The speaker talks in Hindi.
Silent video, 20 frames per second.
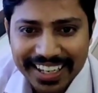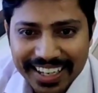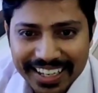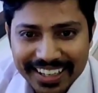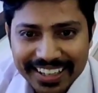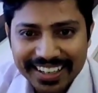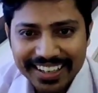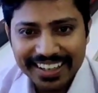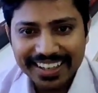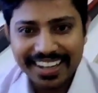
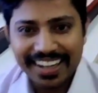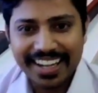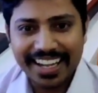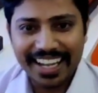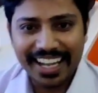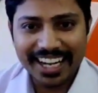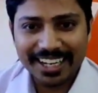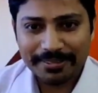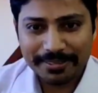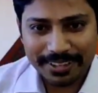बहुत
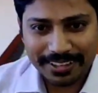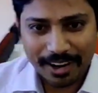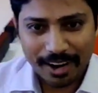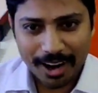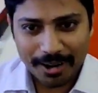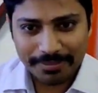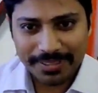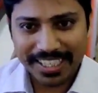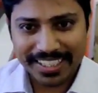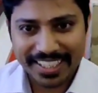
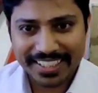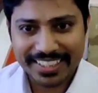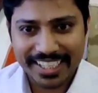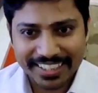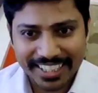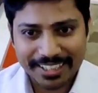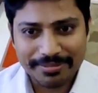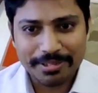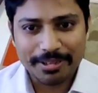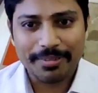
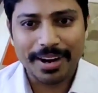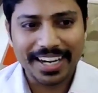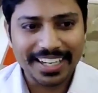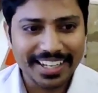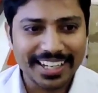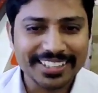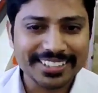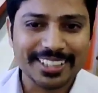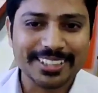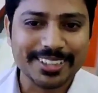एक
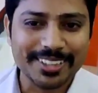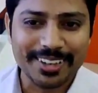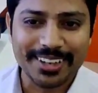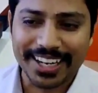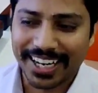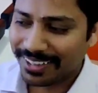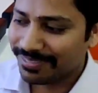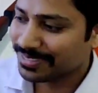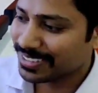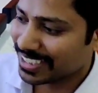मोबाइल ले सकते हो
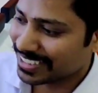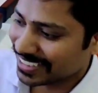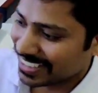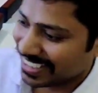आराम से